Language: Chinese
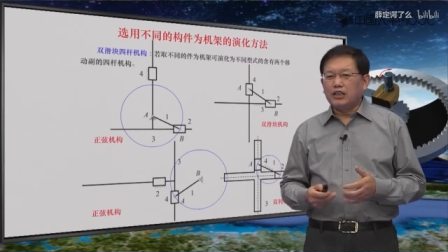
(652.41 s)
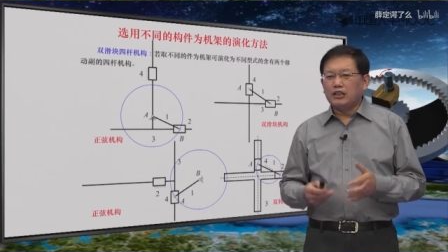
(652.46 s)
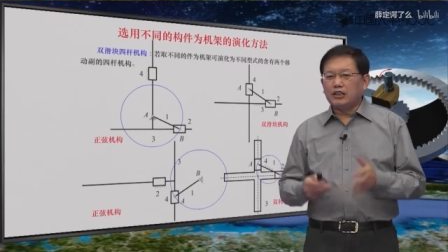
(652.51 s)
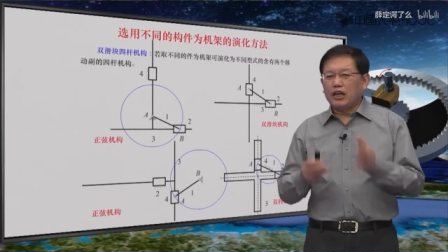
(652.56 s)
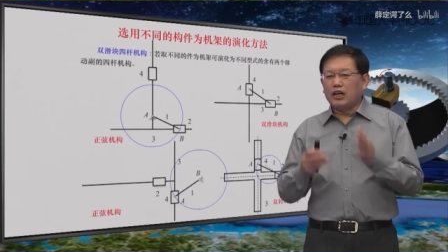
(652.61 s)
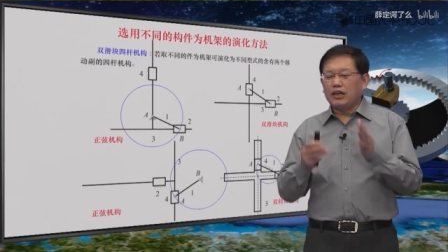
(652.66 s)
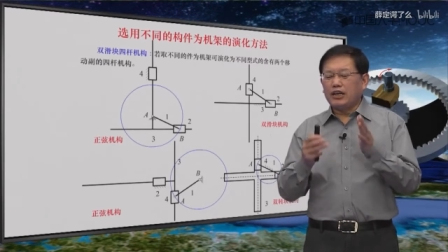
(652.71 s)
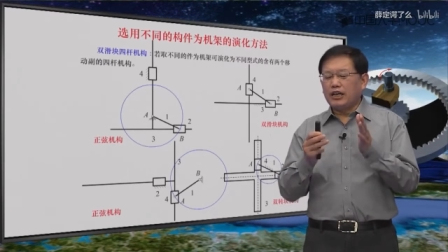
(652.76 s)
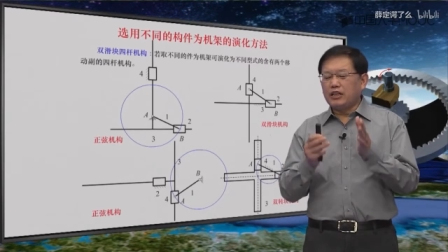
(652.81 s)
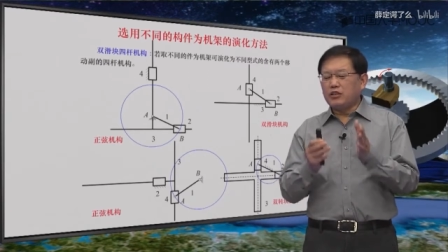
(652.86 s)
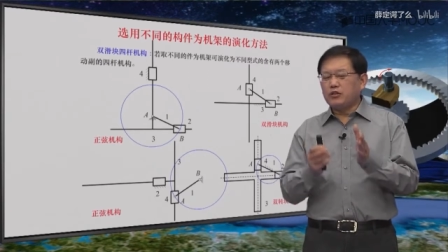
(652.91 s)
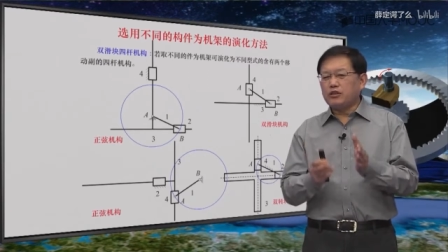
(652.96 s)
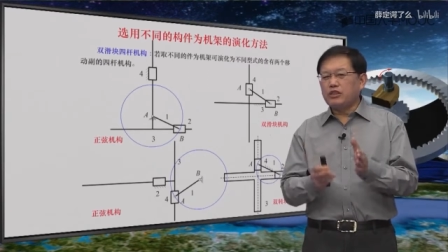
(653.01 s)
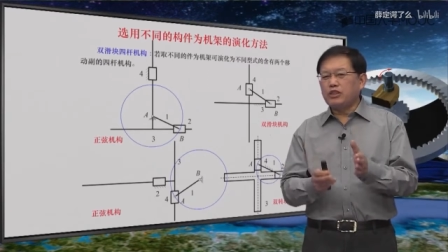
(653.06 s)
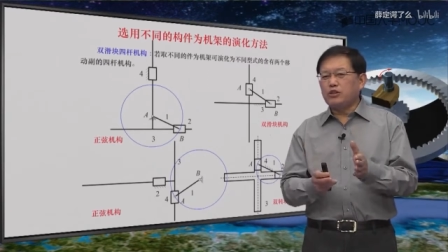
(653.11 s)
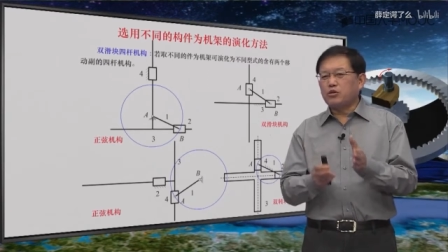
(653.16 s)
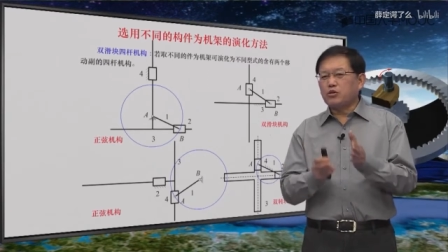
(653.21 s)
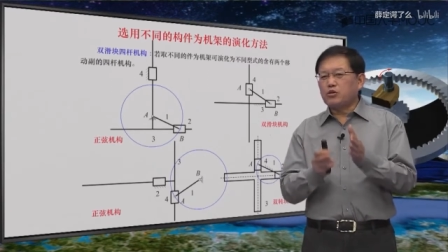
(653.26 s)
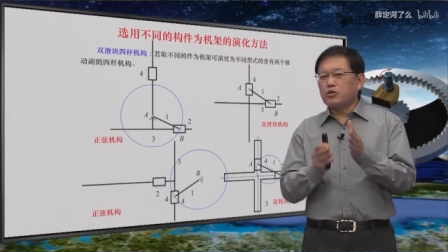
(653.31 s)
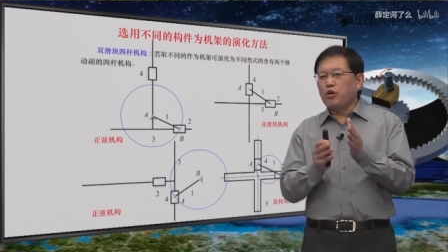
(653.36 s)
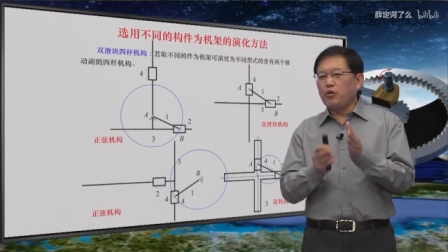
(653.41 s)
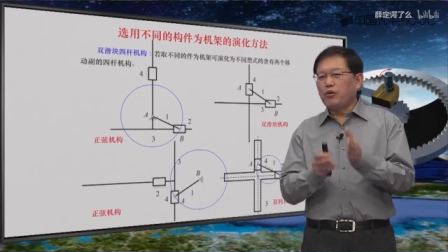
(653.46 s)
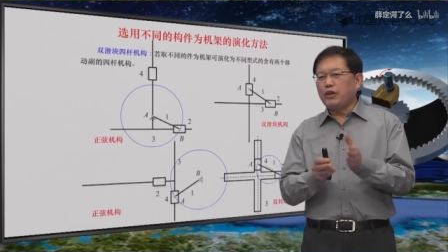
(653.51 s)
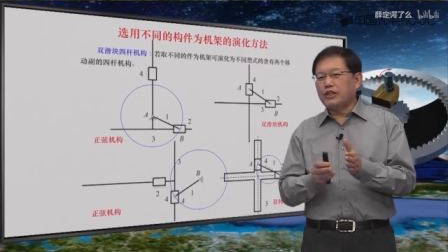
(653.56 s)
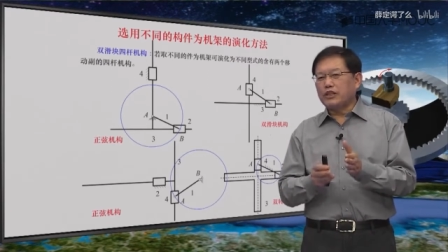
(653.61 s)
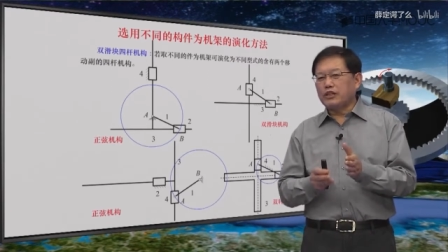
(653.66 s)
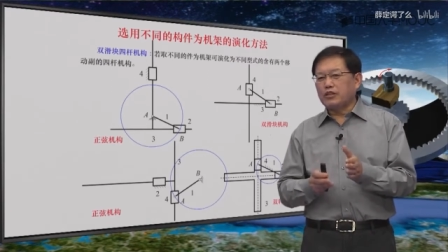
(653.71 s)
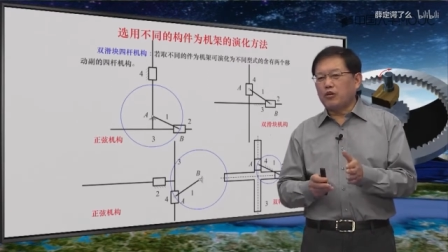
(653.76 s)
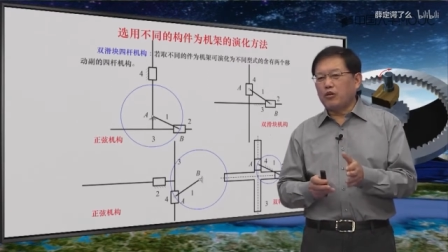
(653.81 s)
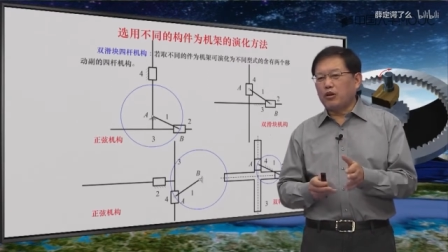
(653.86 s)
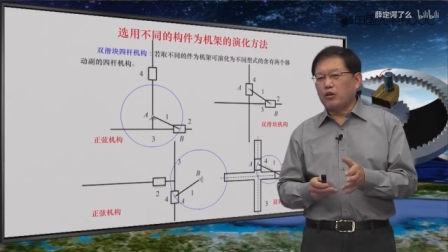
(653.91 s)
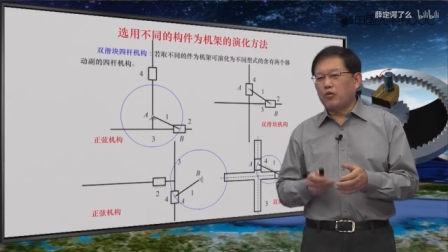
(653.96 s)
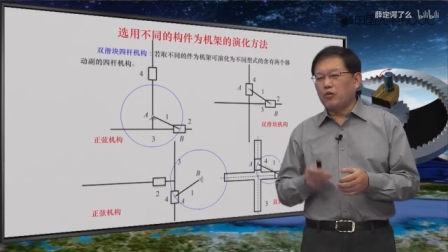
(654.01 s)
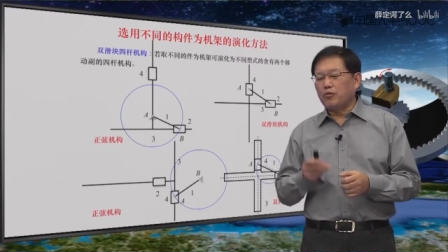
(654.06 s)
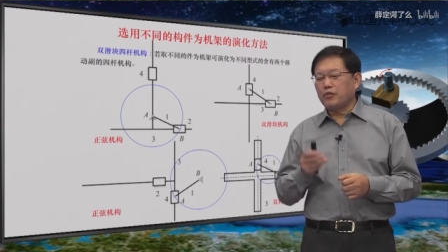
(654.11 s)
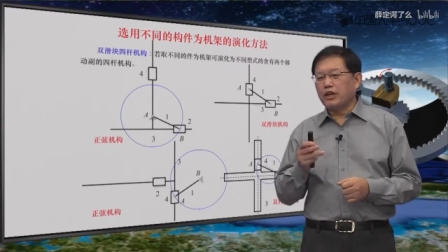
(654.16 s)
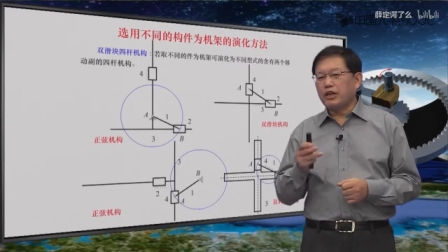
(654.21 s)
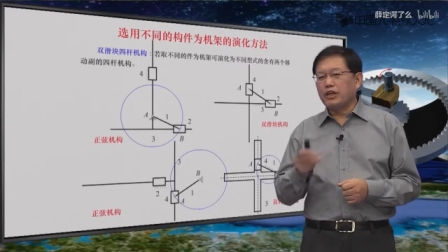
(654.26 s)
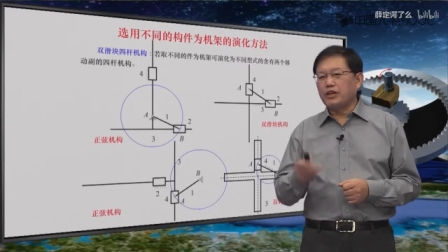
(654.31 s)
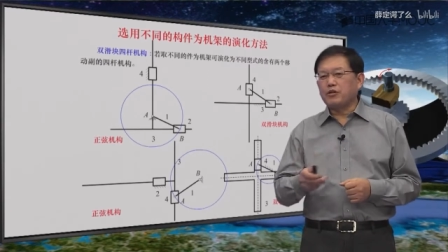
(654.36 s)
当连轴器有错位的时候呢，我
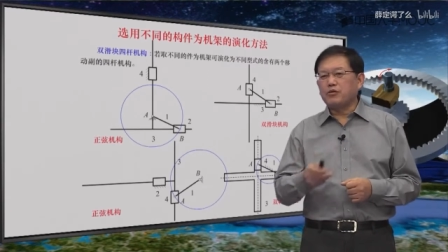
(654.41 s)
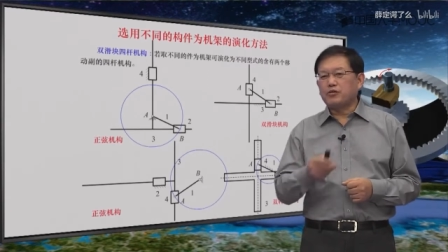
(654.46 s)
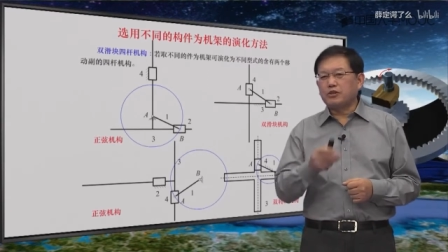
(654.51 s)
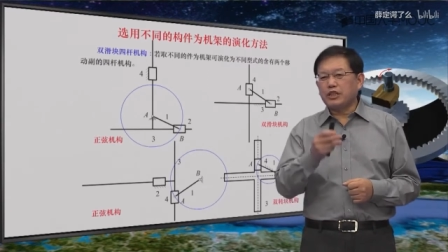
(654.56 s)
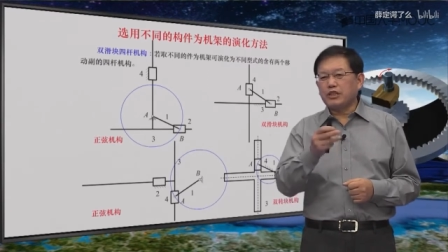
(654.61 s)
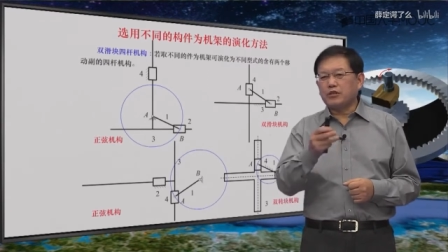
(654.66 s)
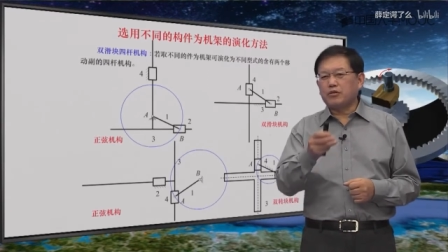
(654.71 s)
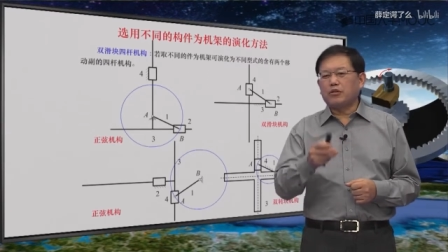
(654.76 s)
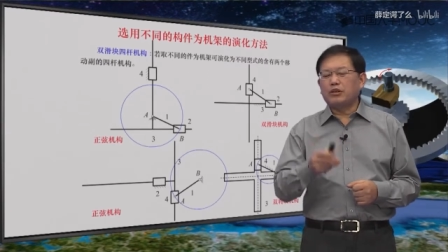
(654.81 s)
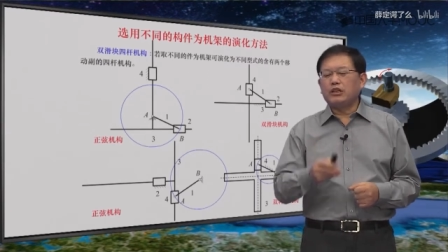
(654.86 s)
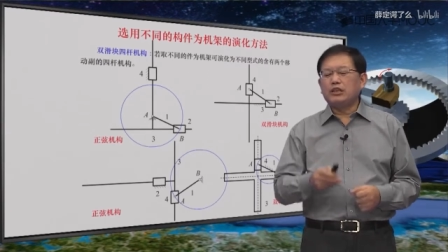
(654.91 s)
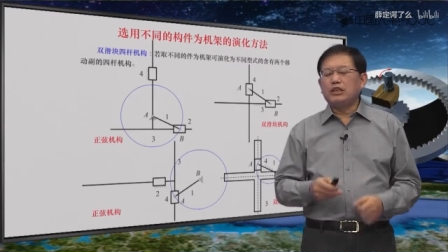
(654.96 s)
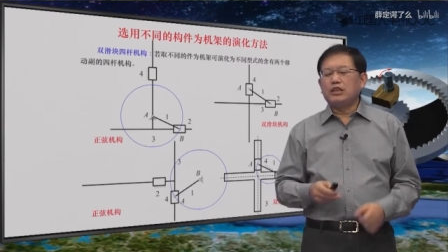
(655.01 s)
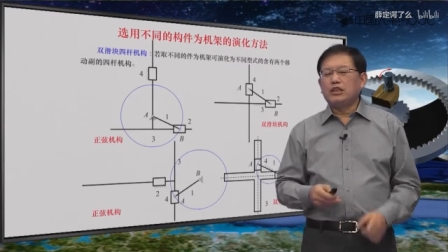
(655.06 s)
们可以用这种，